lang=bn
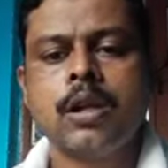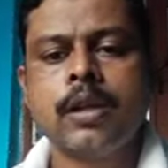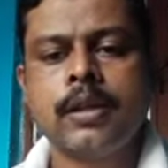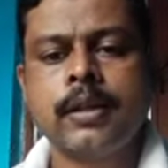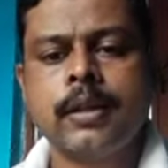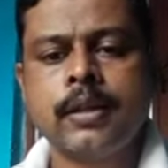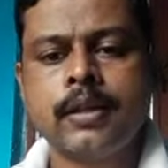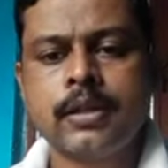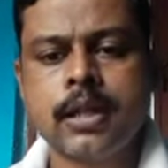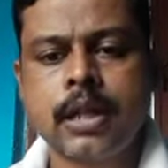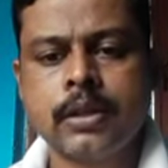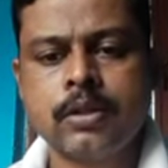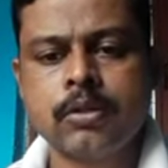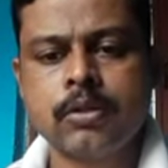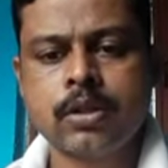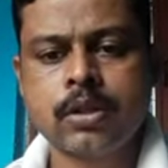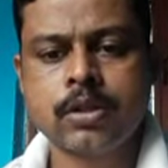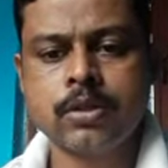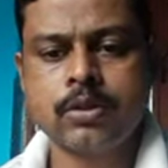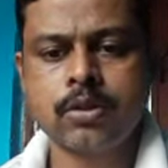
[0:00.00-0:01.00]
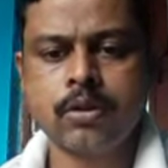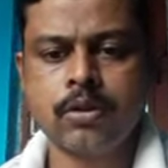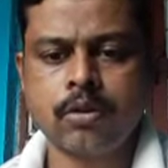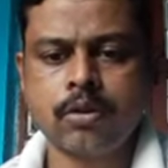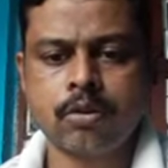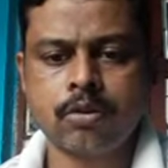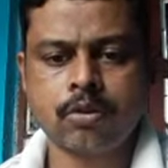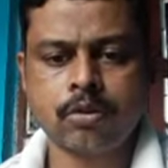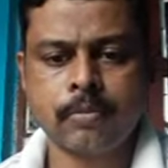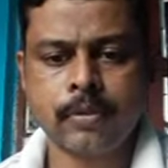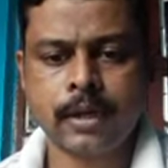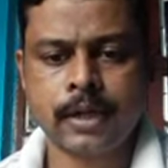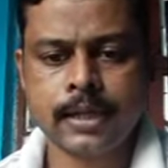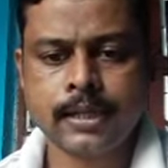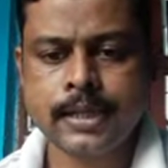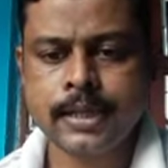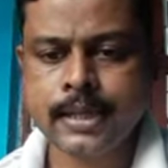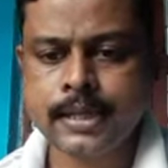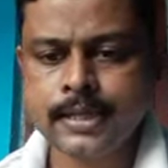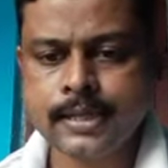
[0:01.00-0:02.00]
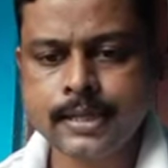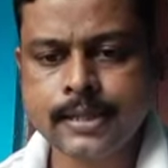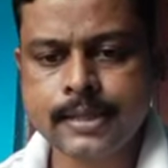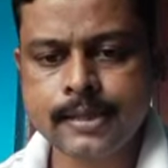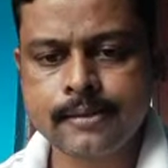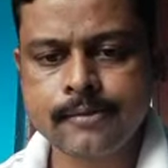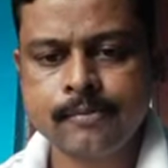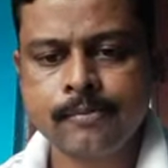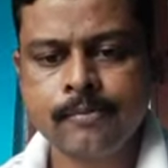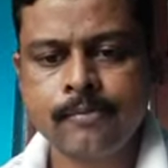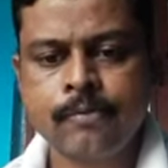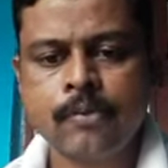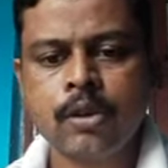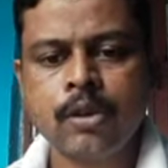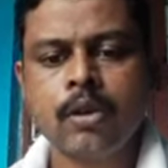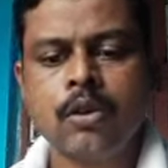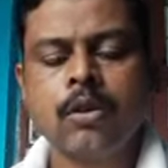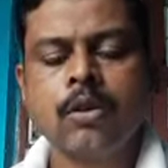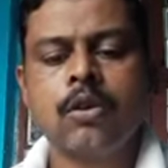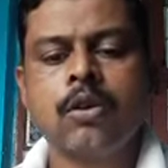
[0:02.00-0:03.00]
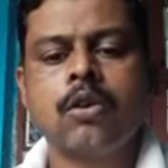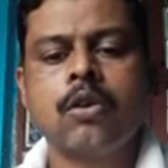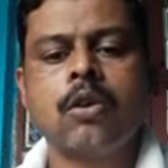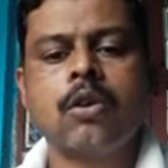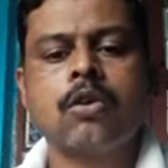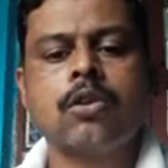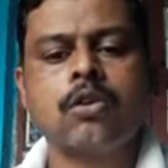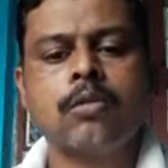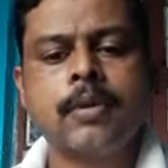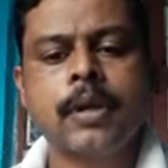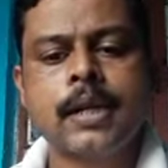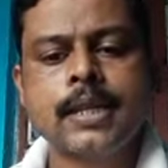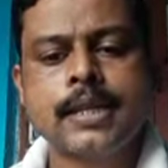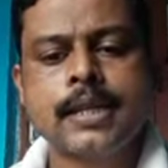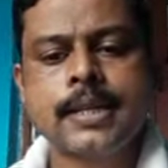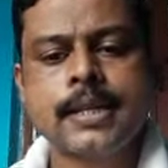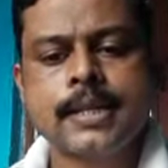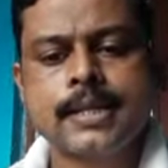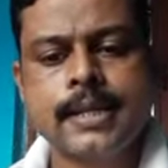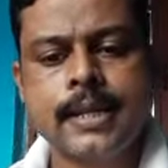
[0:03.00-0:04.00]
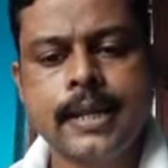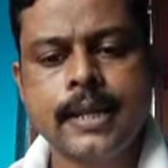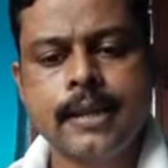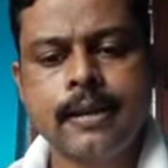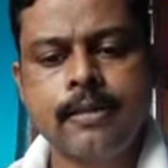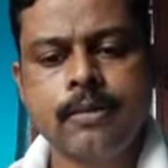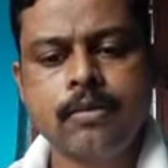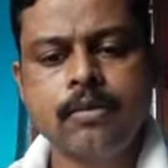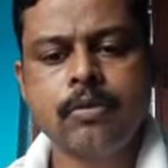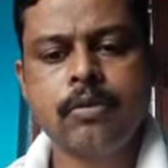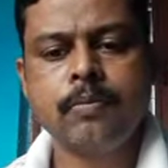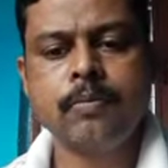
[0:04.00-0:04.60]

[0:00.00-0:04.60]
তিনি সাধুশ্রেষ্ঠ নরোত্তমের কাছে এসেছেন নরোত্তমের কাছে এসে খুব